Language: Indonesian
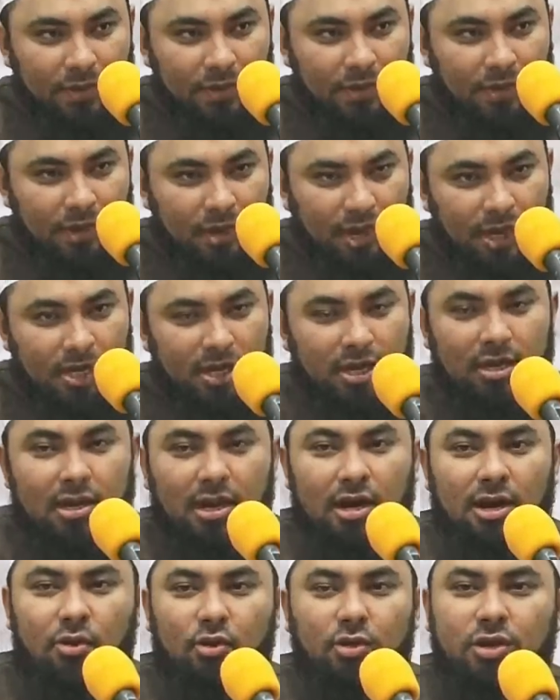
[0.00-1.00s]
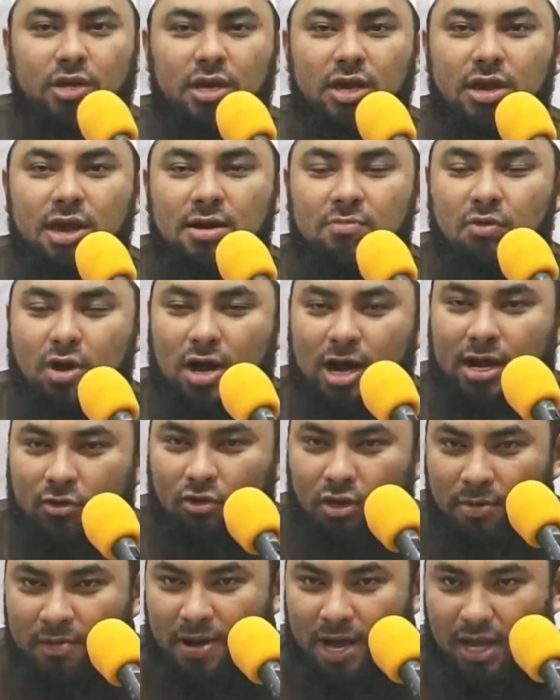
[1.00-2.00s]
ini adalah rukyah yang
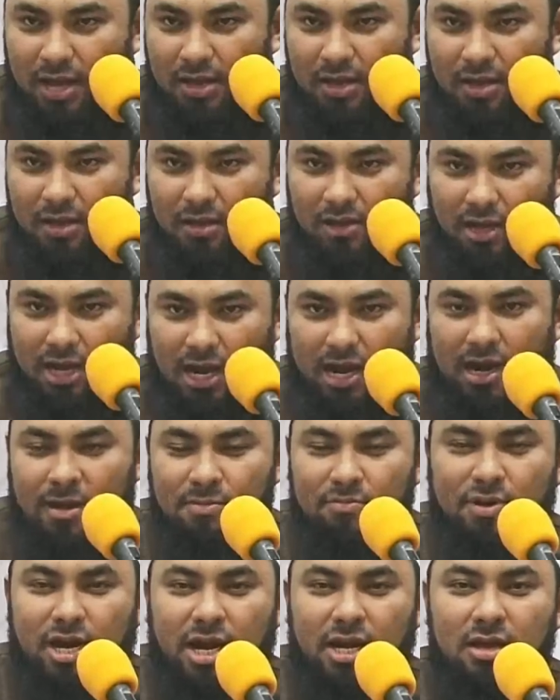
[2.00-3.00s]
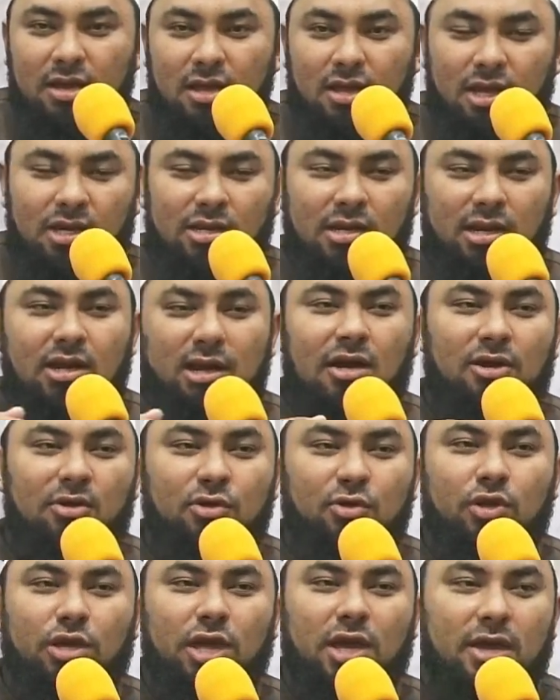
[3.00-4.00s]
muharramah, diharamkan. Ini adalah
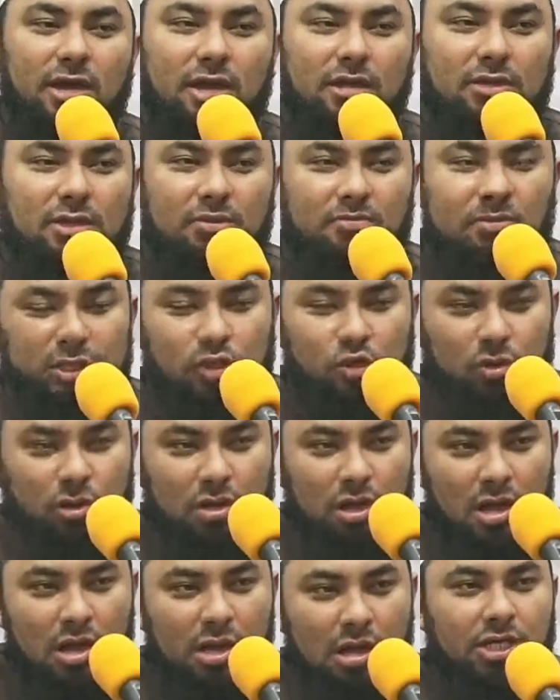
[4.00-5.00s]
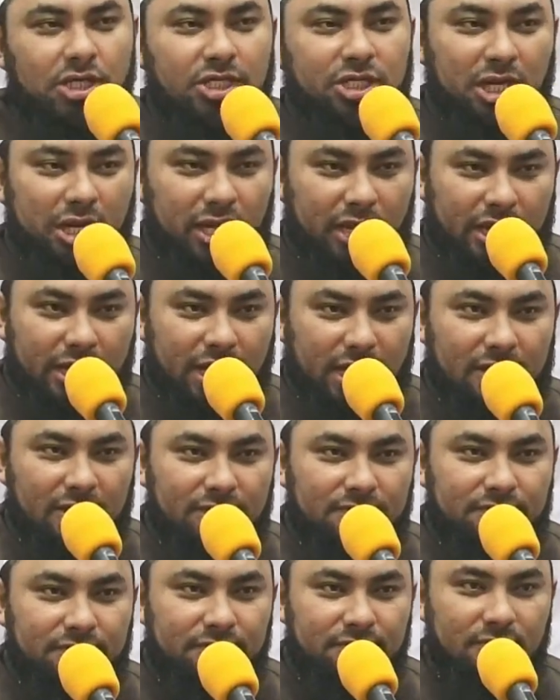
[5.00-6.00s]
rukyah yang termasuk kesyirikan.
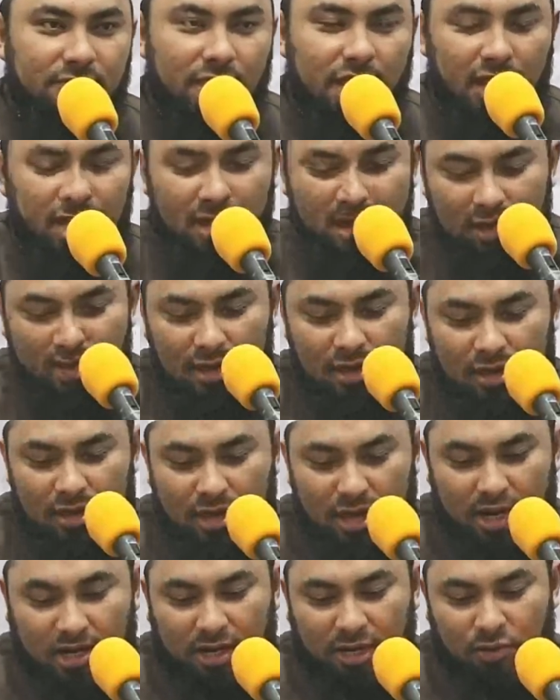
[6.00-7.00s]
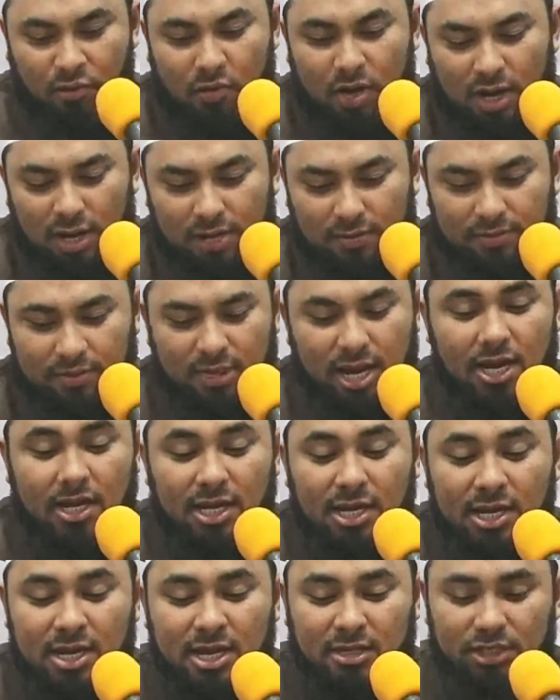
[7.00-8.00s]
Ya. Yang kedua dan
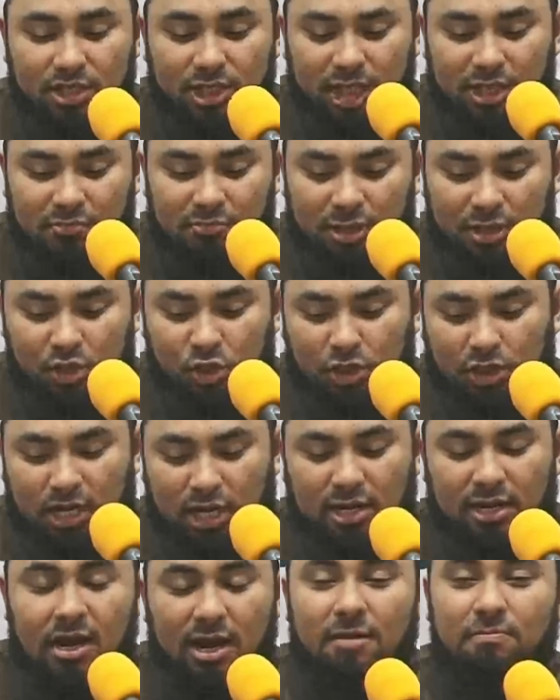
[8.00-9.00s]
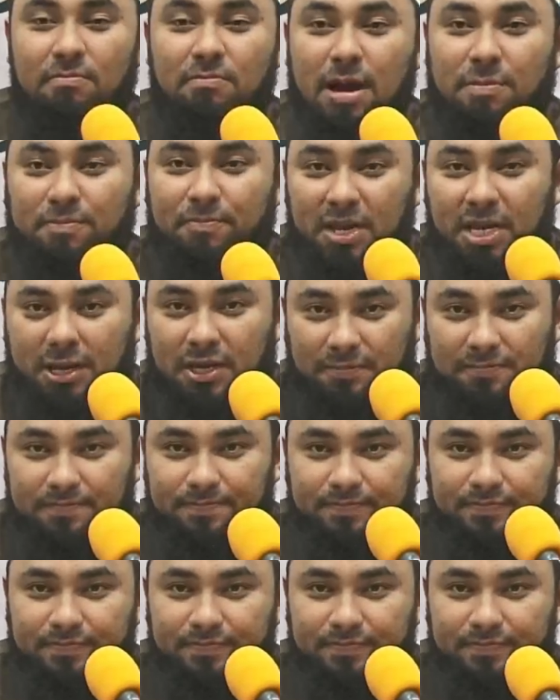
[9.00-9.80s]
ini yang Syekh maksudkan dalam bab ini.